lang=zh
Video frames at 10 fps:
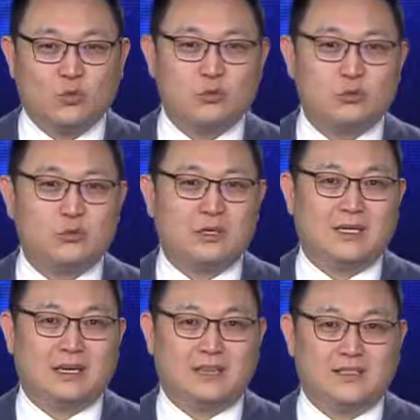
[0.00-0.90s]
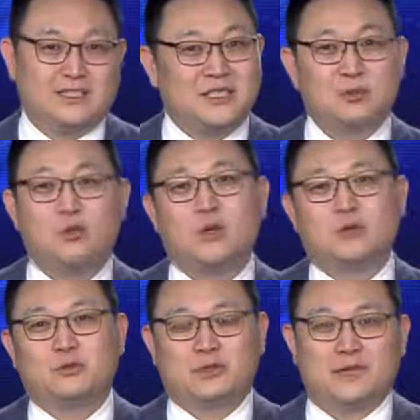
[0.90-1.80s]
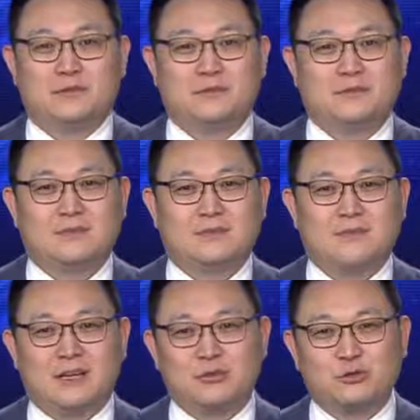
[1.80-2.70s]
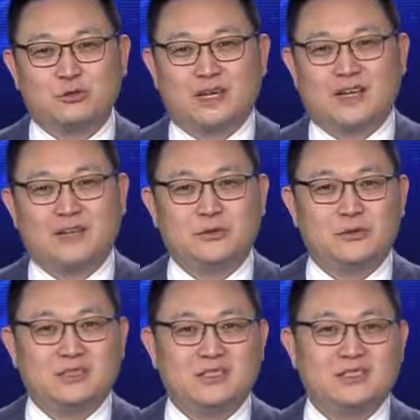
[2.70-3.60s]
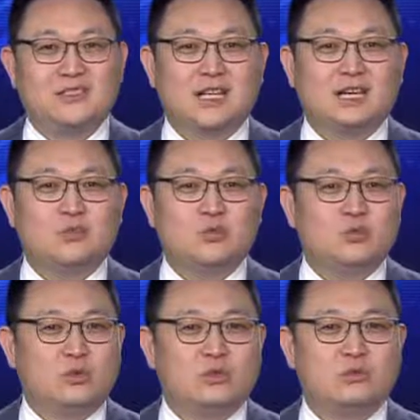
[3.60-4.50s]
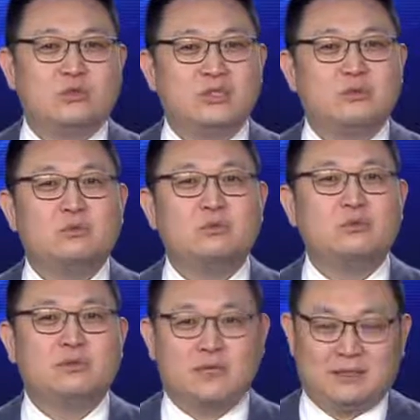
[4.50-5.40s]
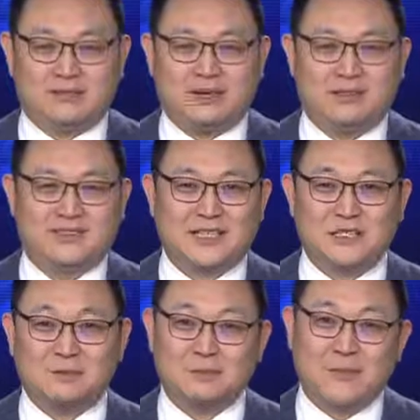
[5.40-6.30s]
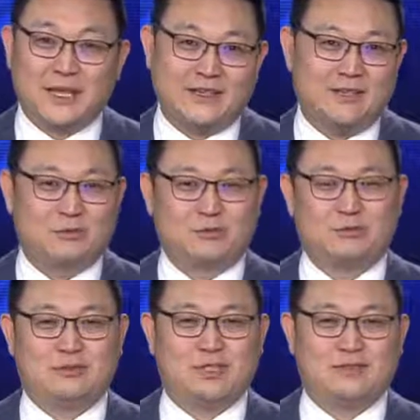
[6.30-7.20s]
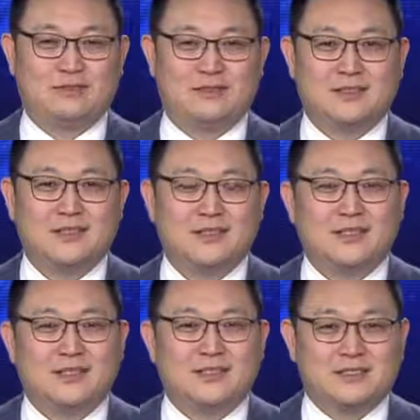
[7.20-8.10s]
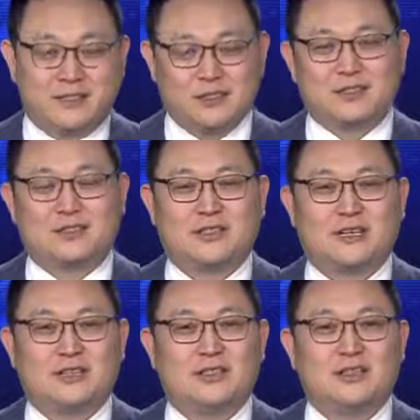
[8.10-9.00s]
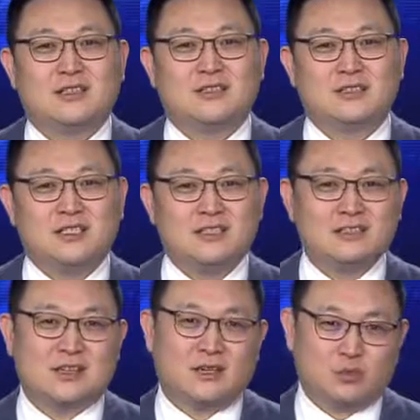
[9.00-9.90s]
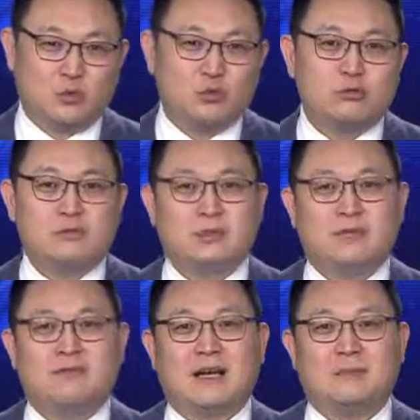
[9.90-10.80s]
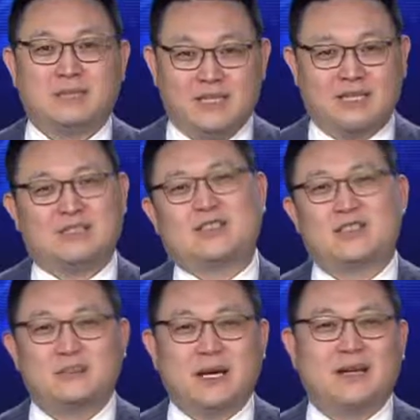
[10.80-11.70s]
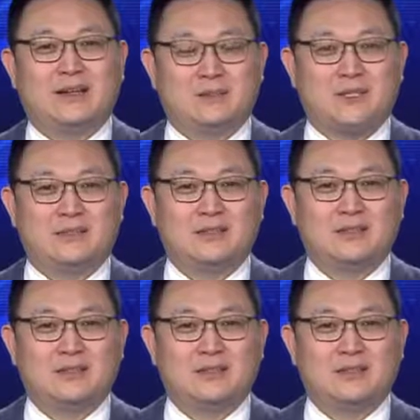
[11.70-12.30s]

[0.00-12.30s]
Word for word: 戊戌年啊，已经过去了。当初啊，很多人期待中国出现戊戌变法，但是没有出现。其实呢，清朝的戊戌变法不也失败了吗？